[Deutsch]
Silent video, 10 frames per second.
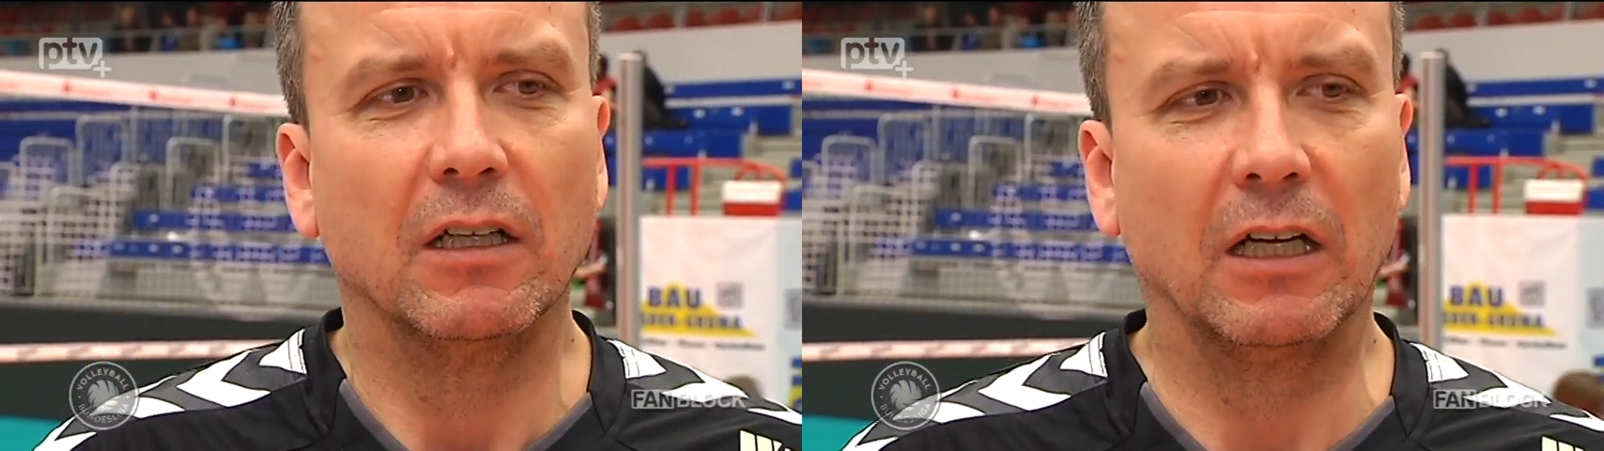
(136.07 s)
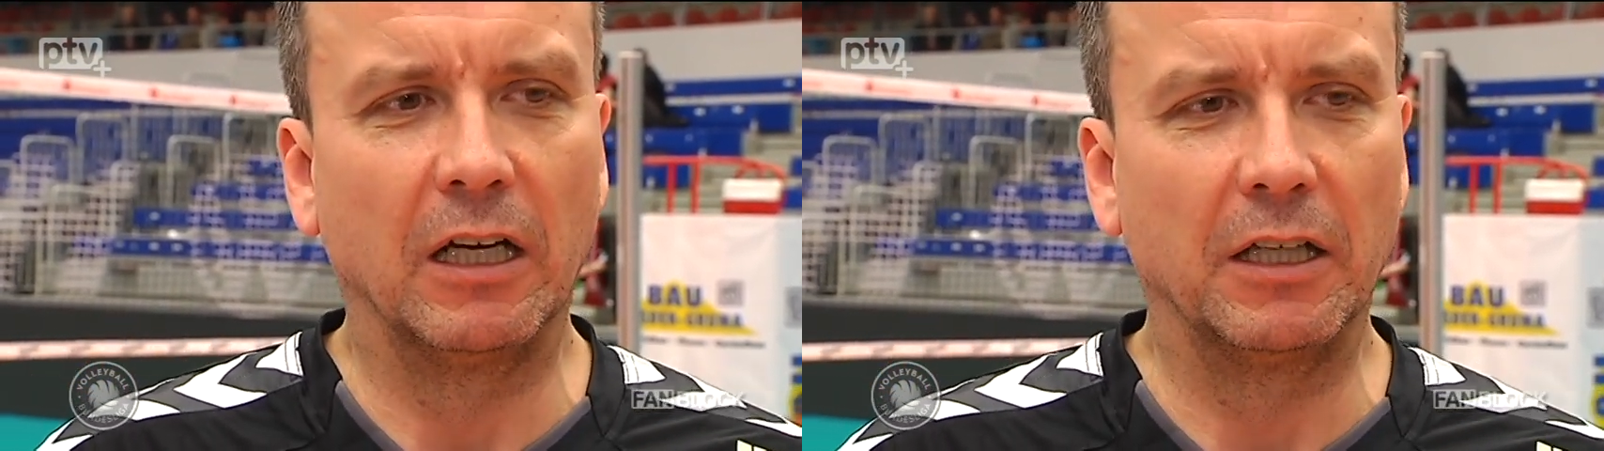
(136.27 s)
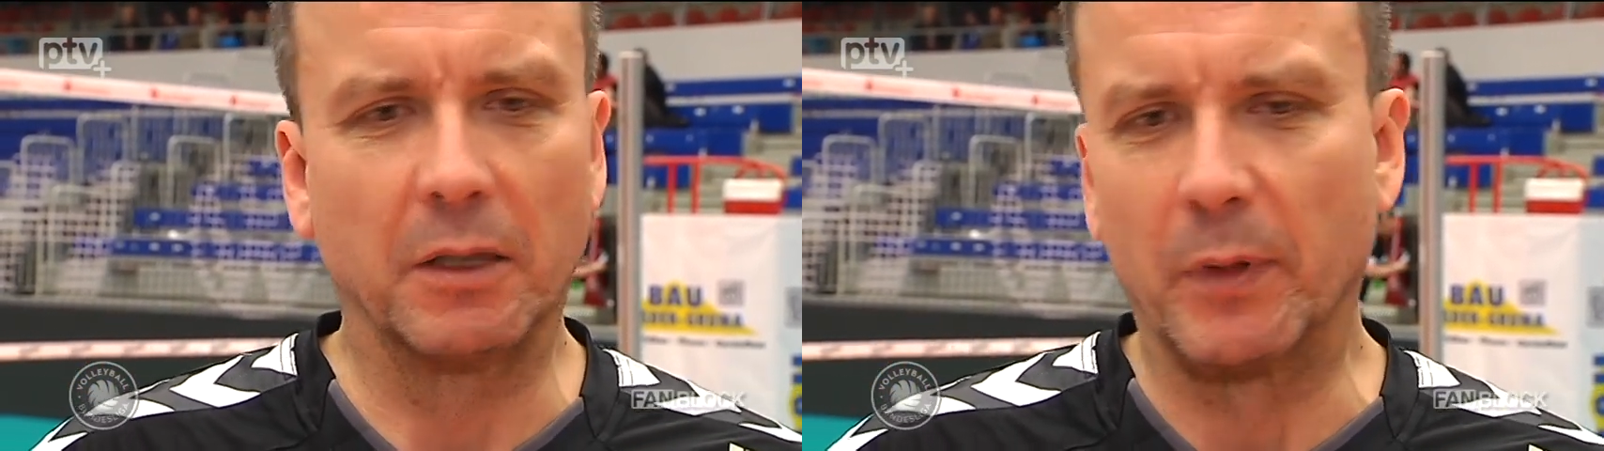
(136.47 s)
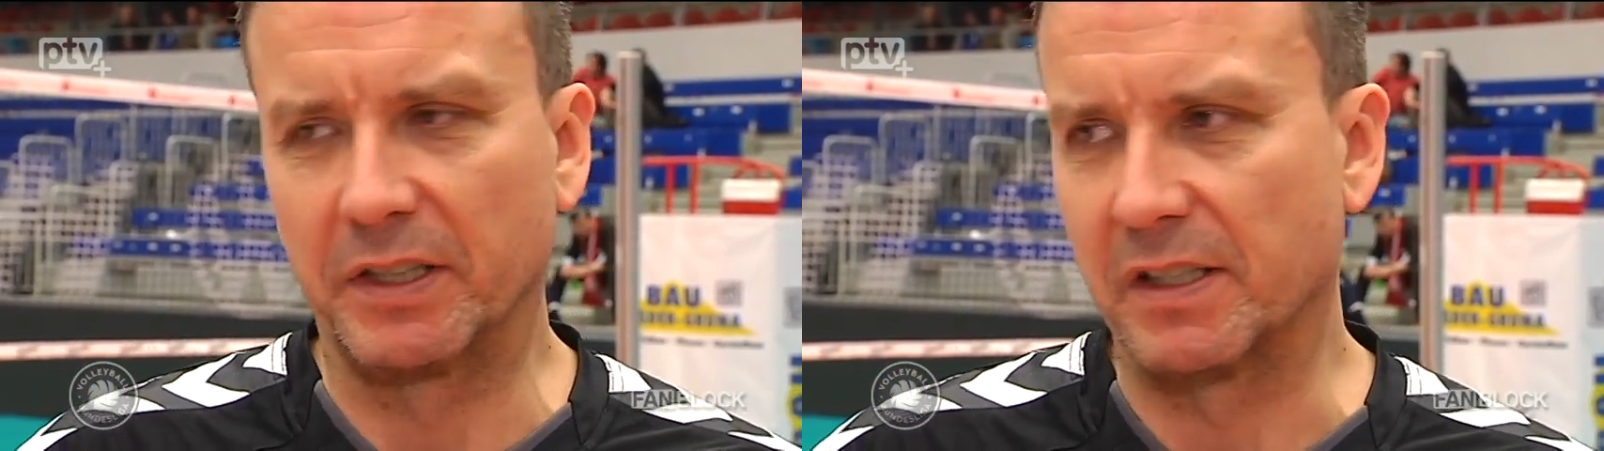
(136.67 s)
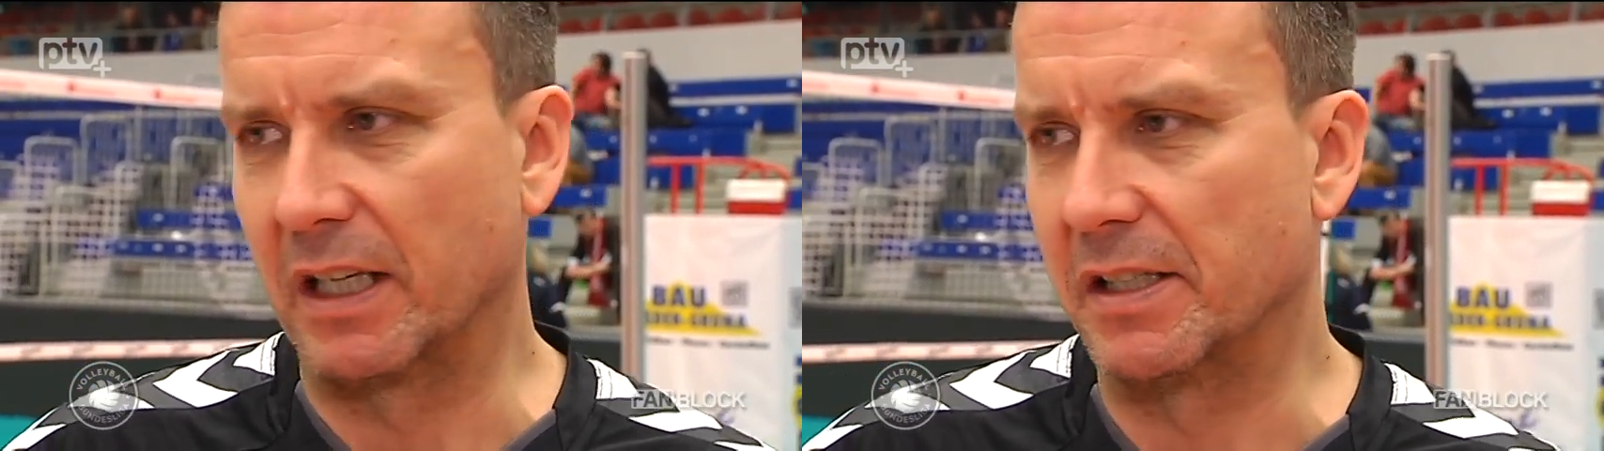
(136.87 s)
äh, dann
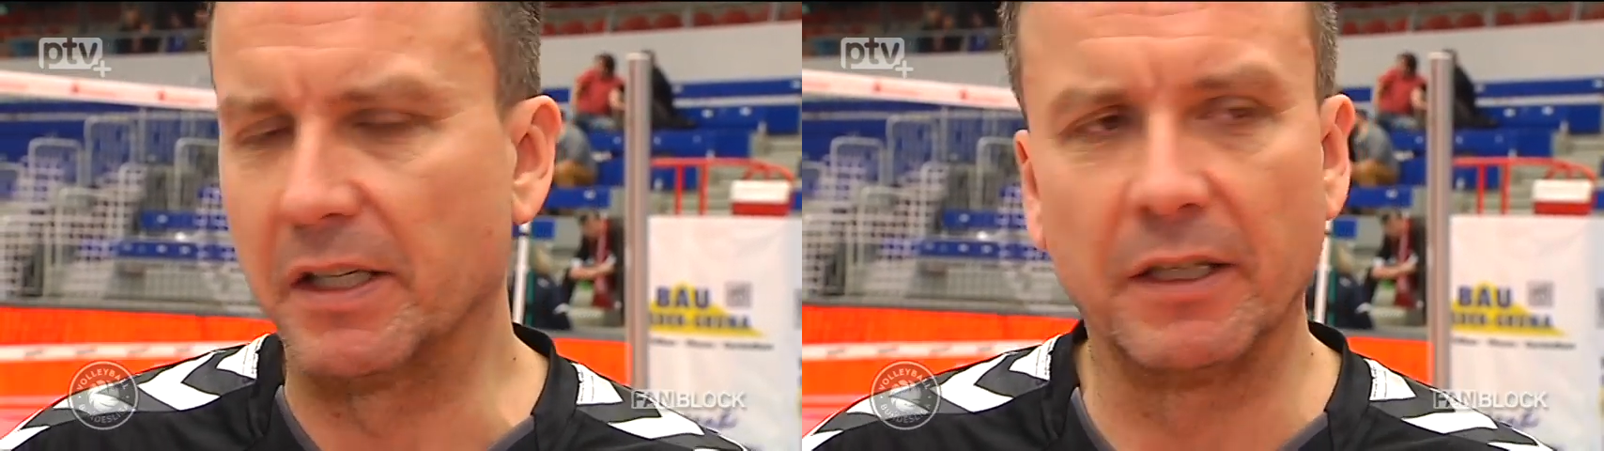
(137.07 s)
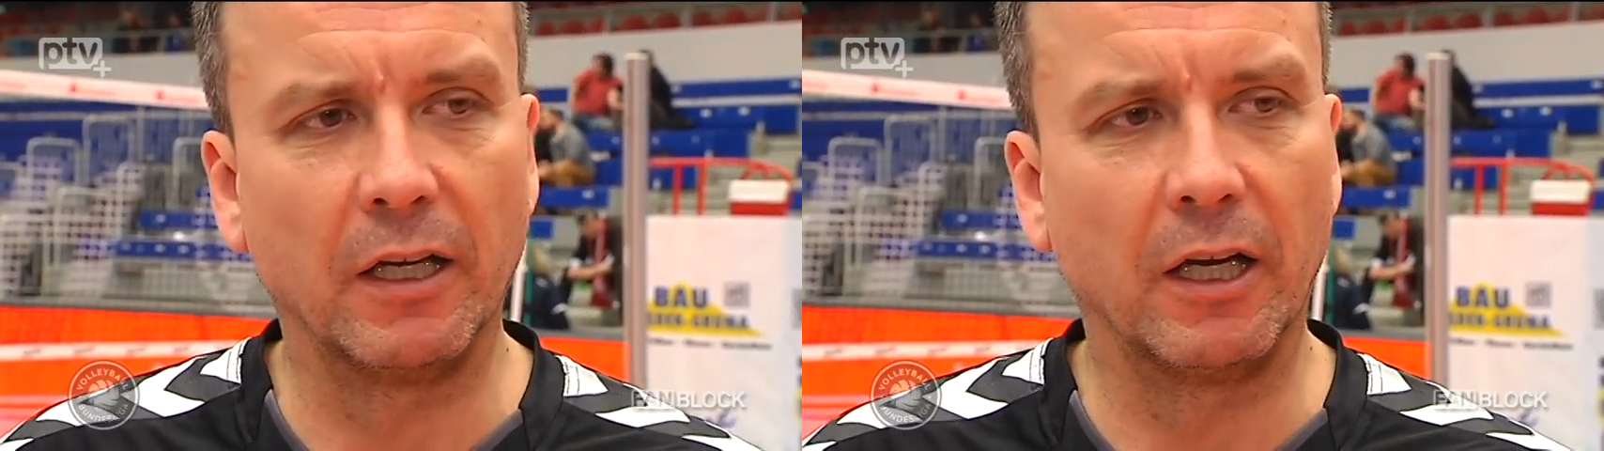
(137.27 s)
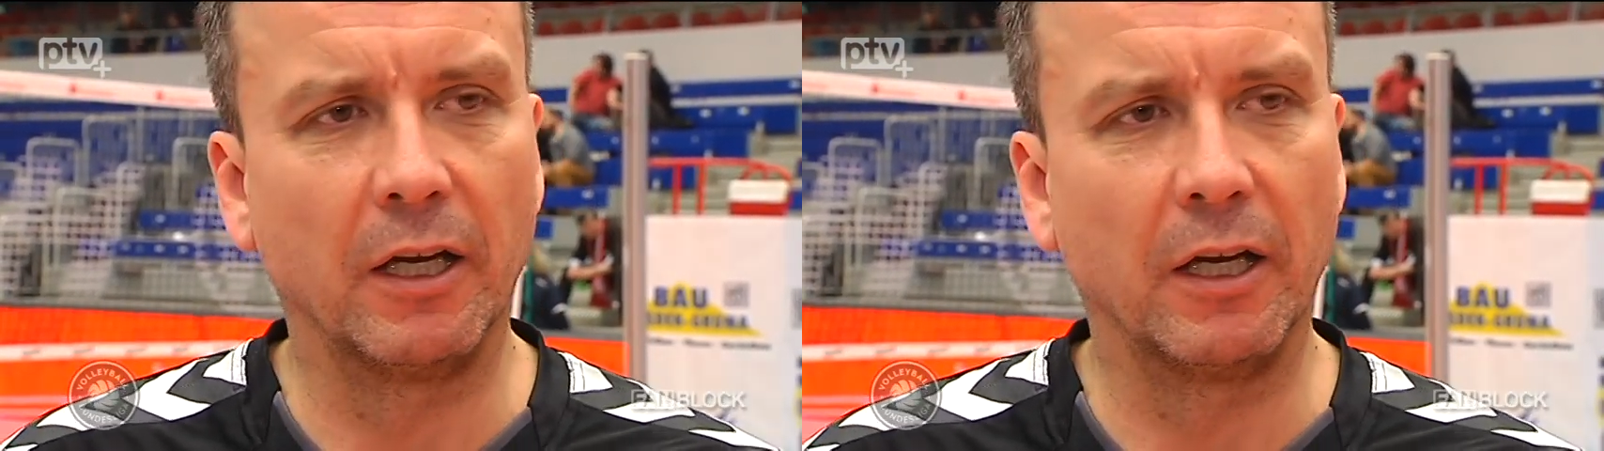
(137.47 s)
macht es keinen Sinn,